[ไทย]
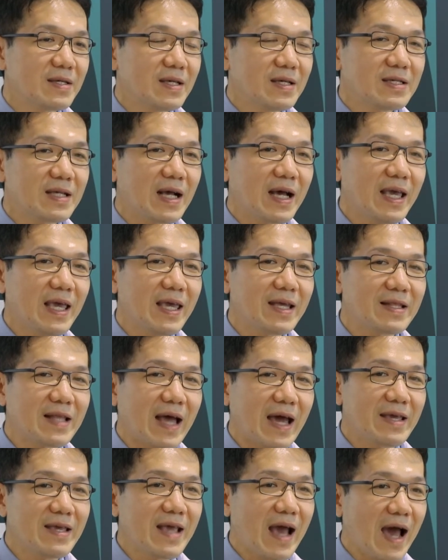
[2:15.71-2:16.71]
ซึ่งสาเหตุ
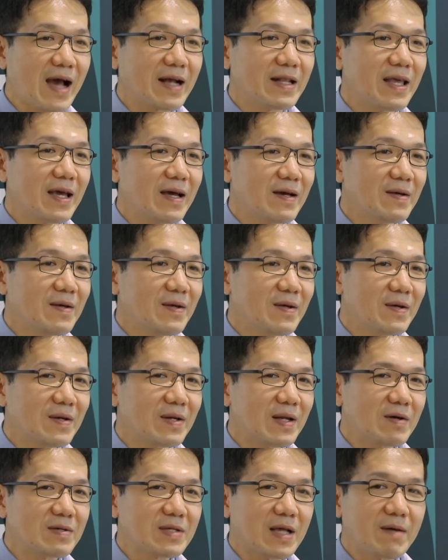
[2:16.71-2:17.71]
หลายอย่างเนี่ย
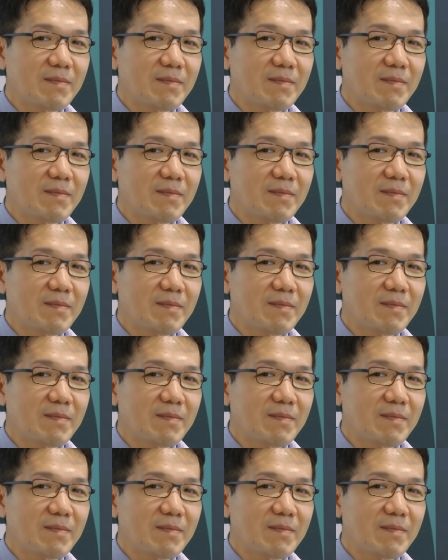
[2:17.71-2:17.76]
เรา